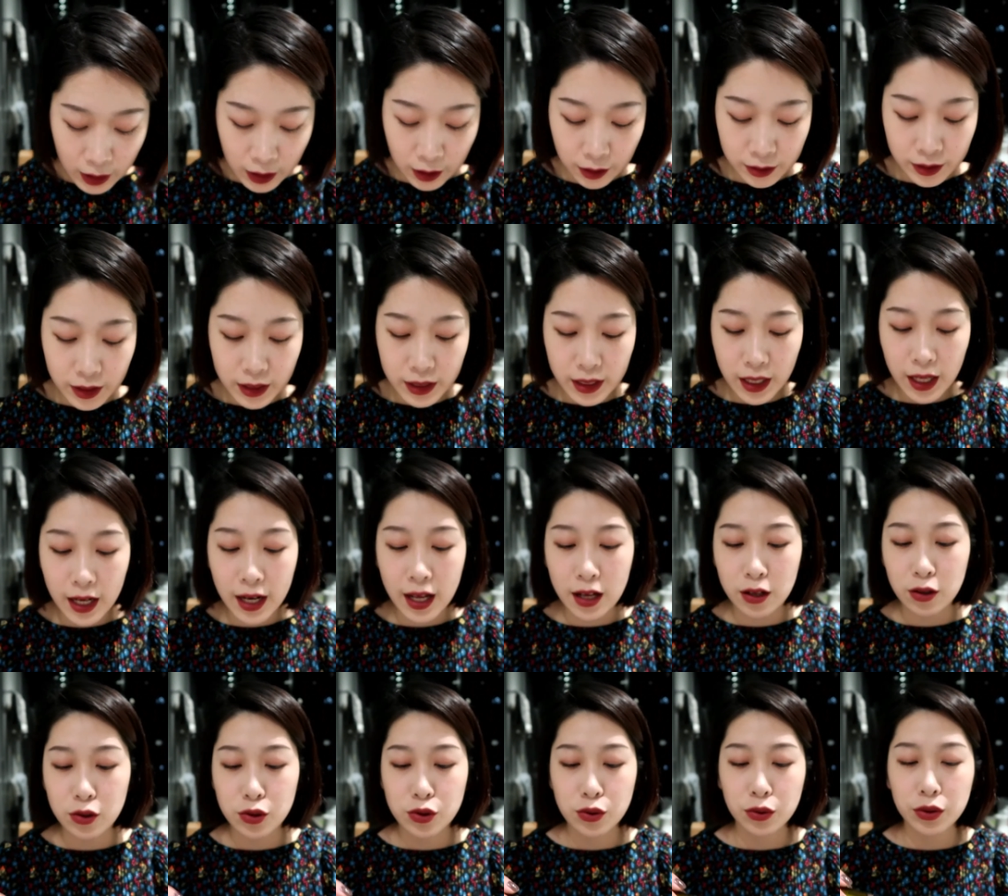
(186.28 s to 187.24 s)
那再接下
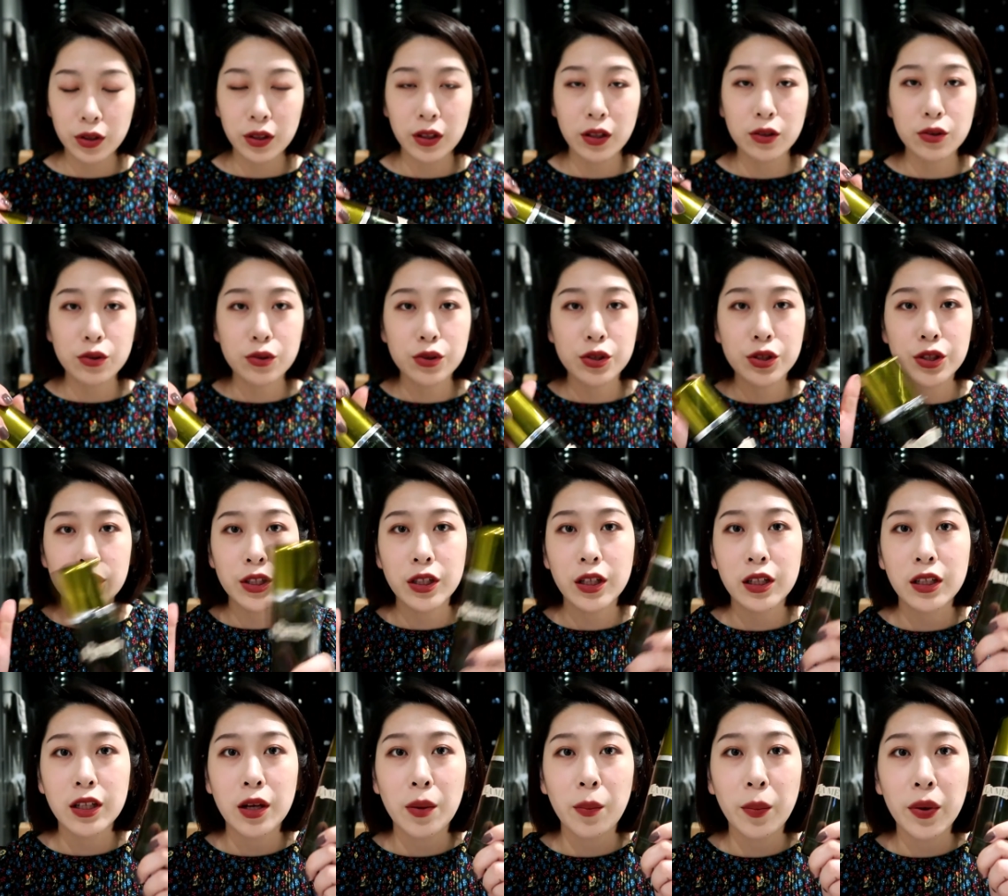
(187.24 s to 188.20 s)
来要说的呢，就是这
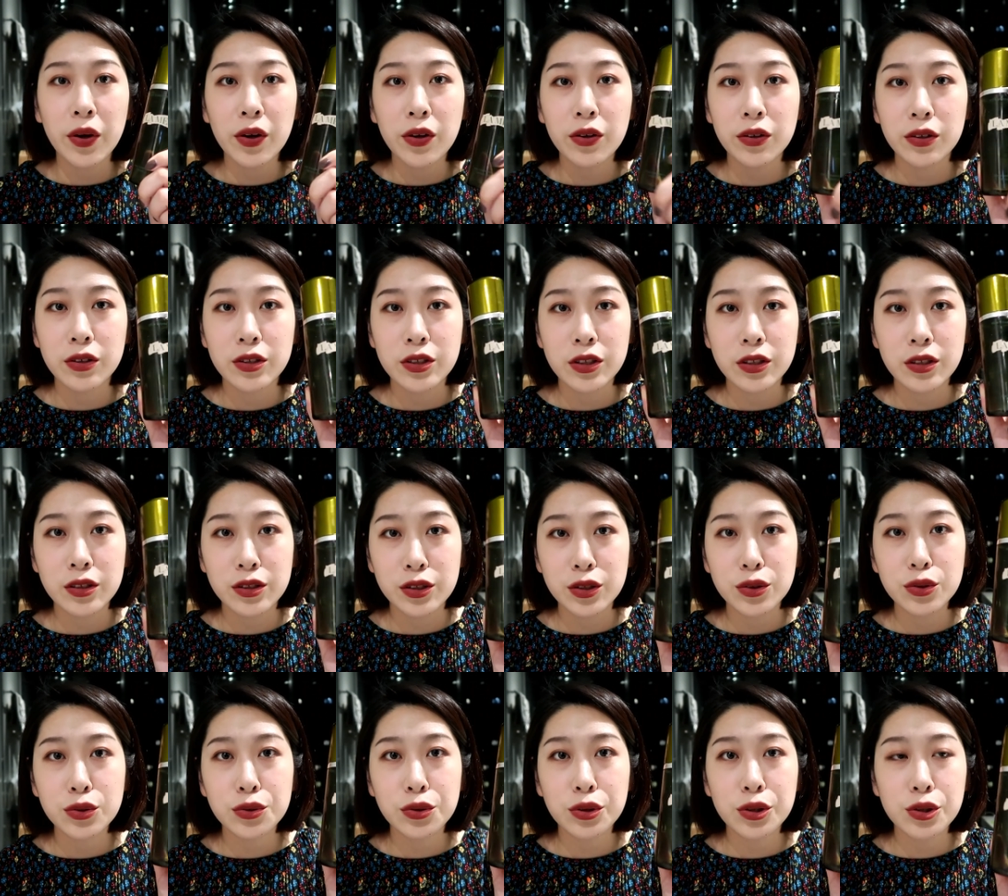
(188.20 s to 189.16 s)
个 La Mer 的这个
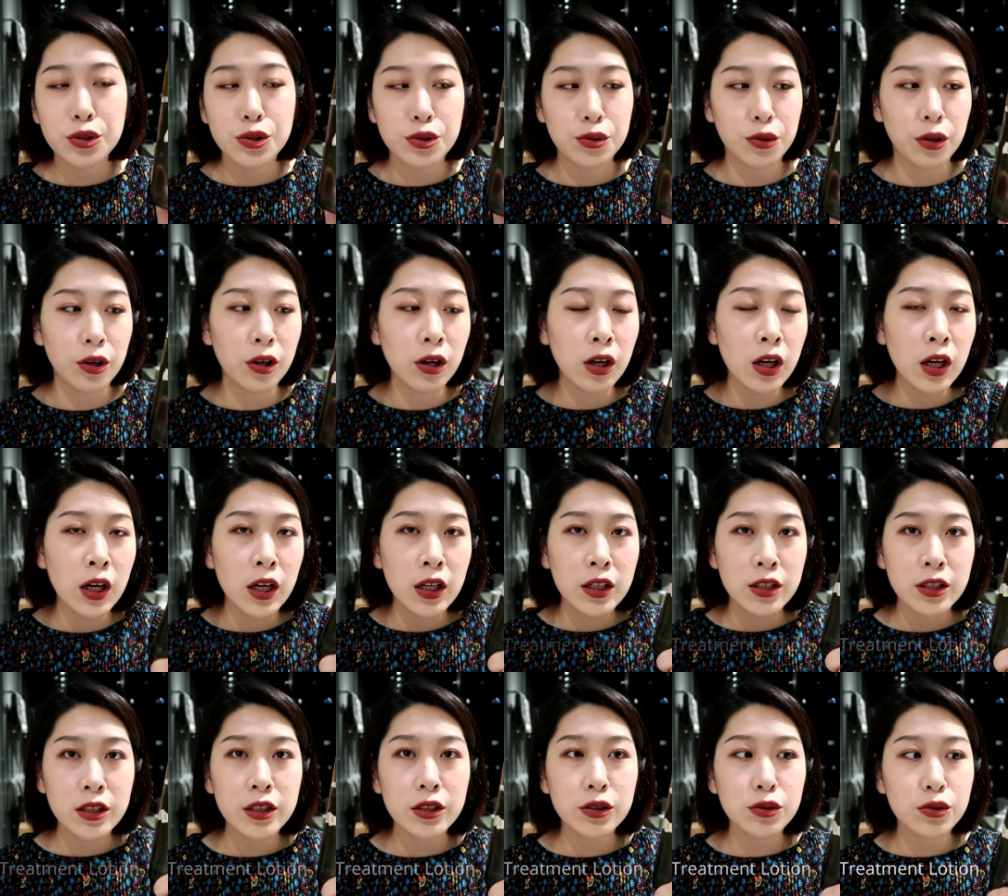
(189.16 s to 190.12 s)
精粹水，
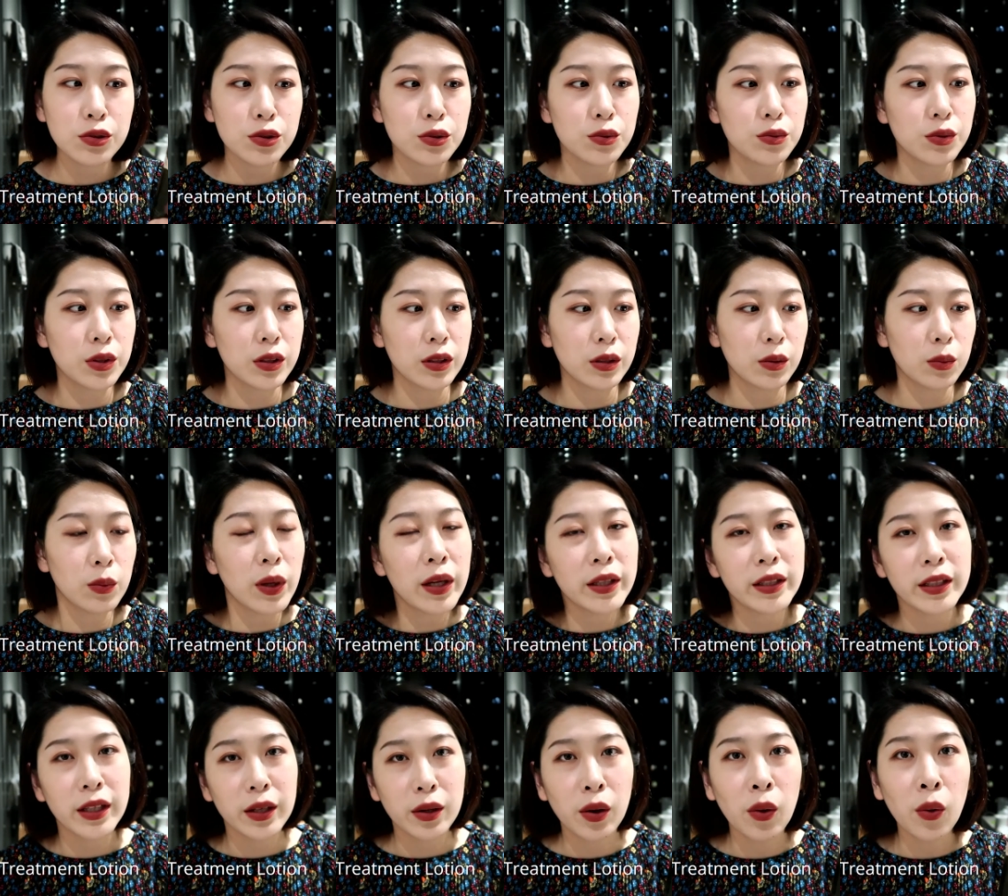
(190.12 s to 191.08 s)
这个就是我的
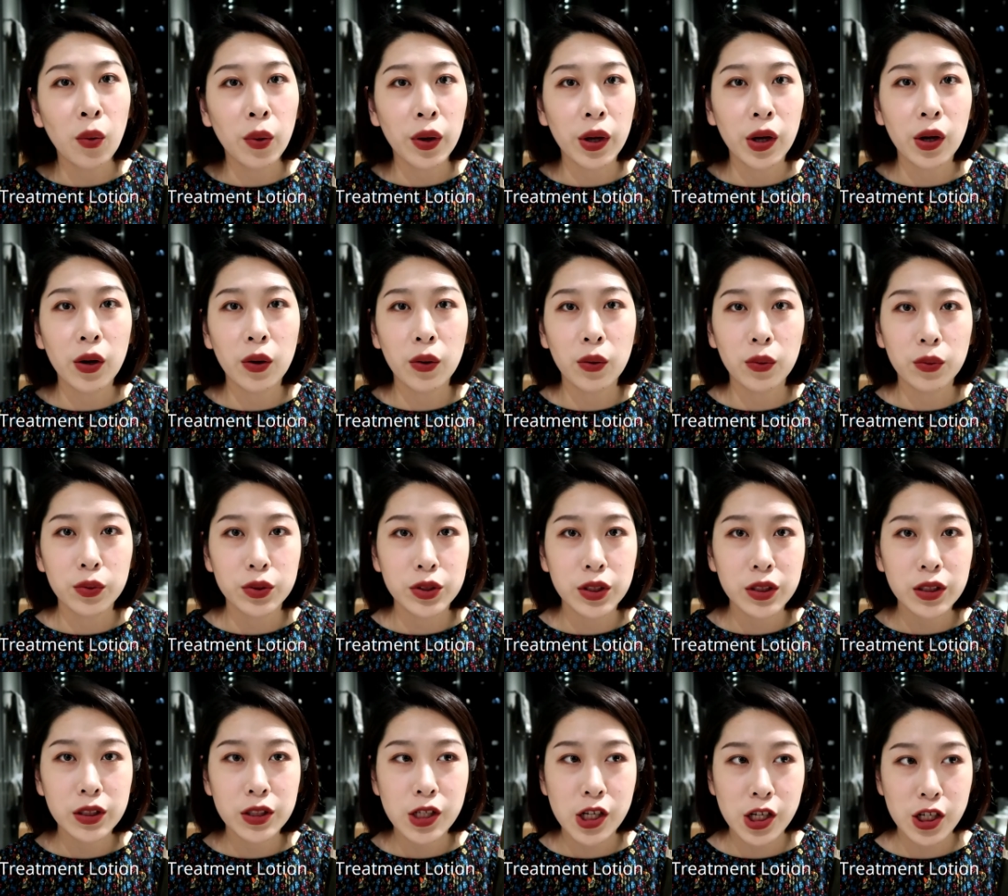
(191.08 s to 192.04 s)
万年回购，
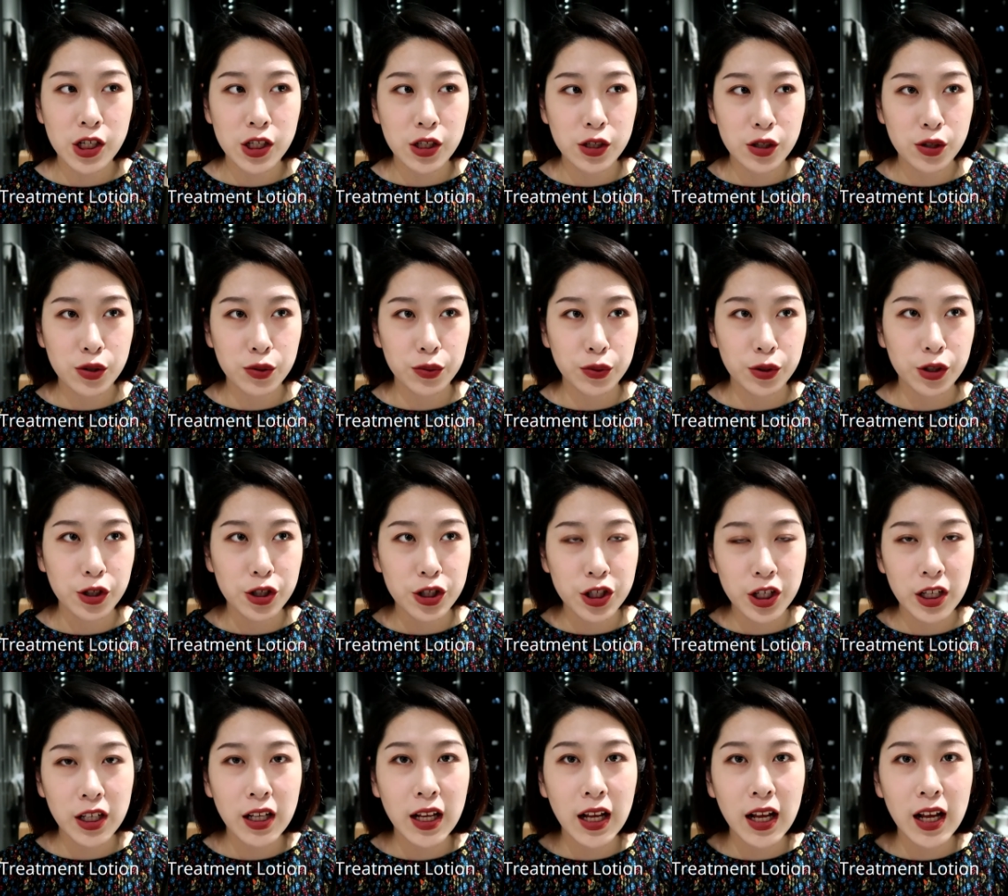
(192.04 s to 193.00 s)
真的是属于
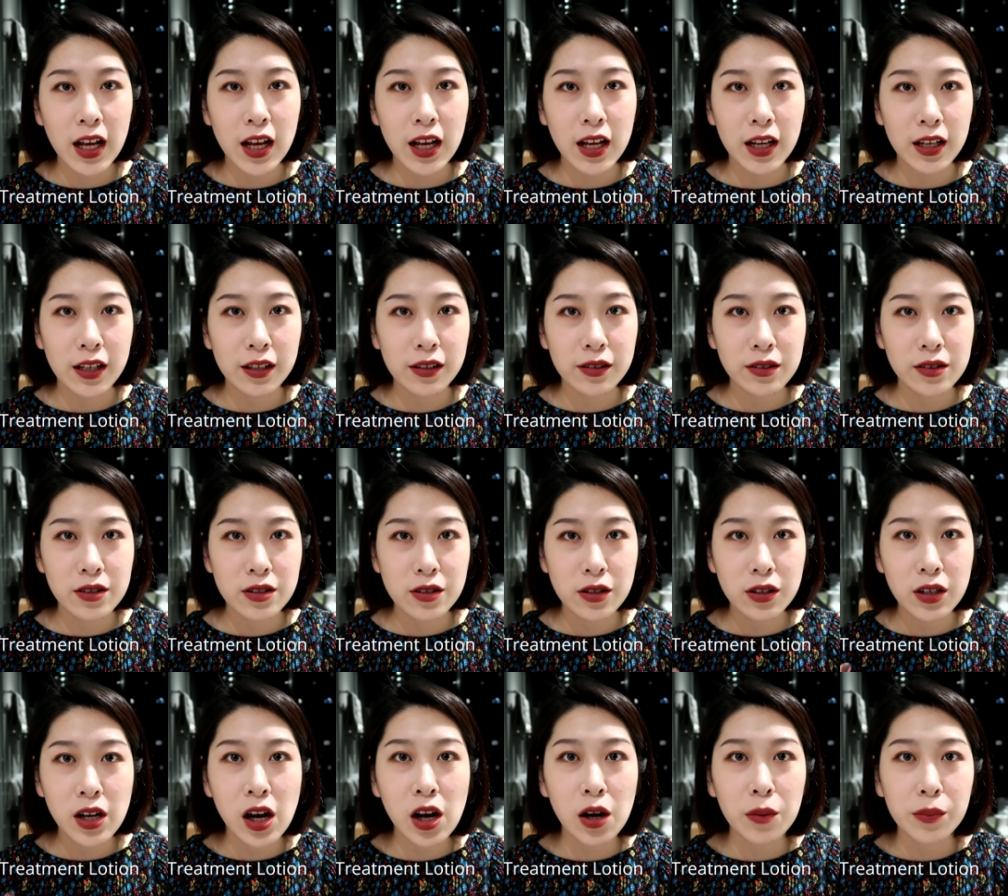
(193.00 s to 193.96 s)
真爱，
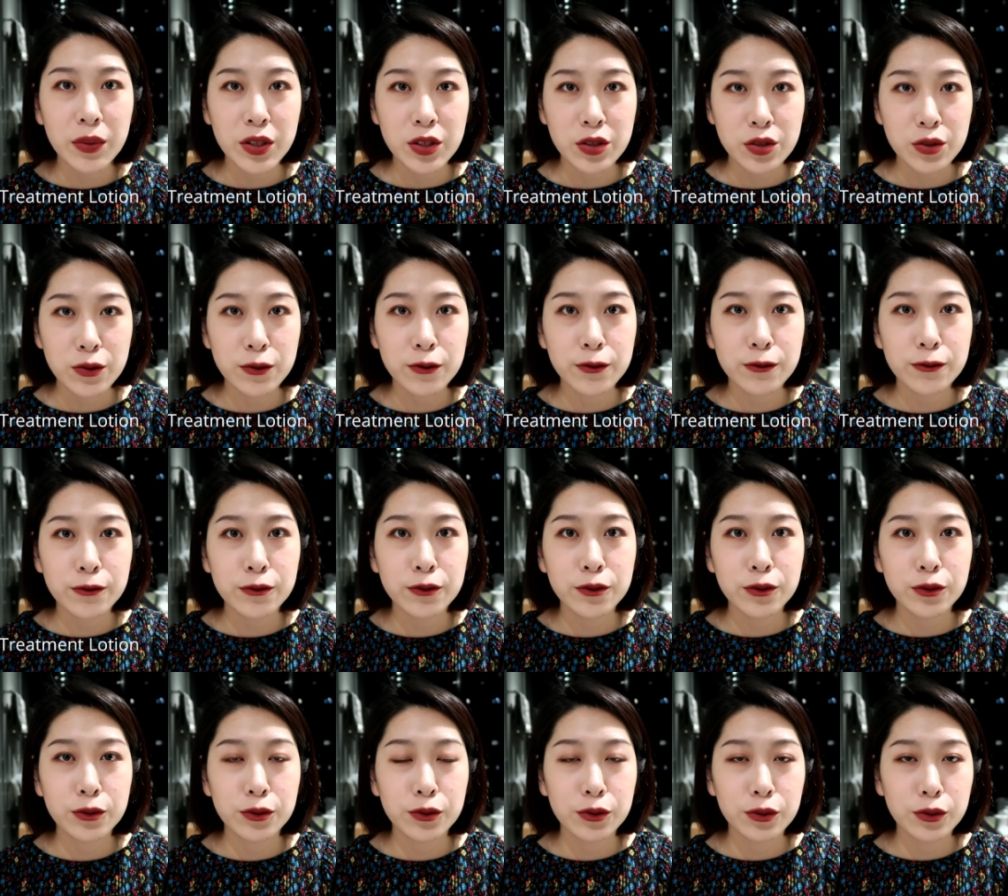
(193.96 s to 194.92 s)
抗敏修
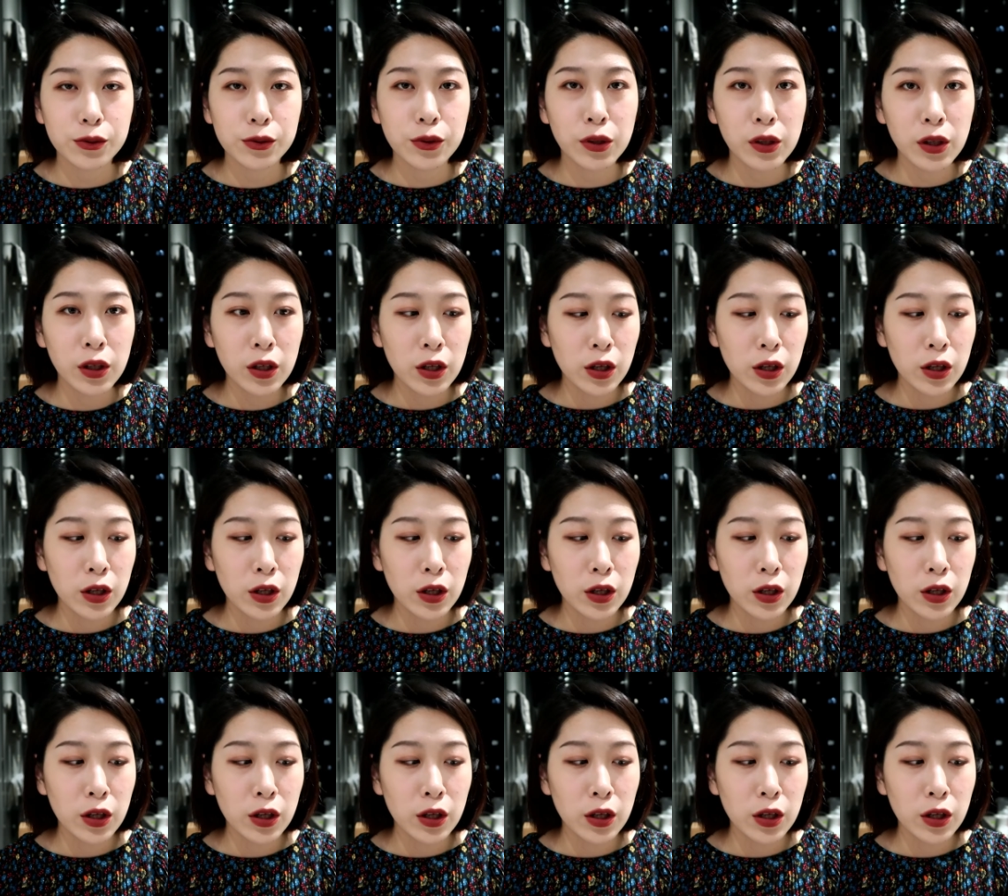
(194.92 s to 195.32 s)
复。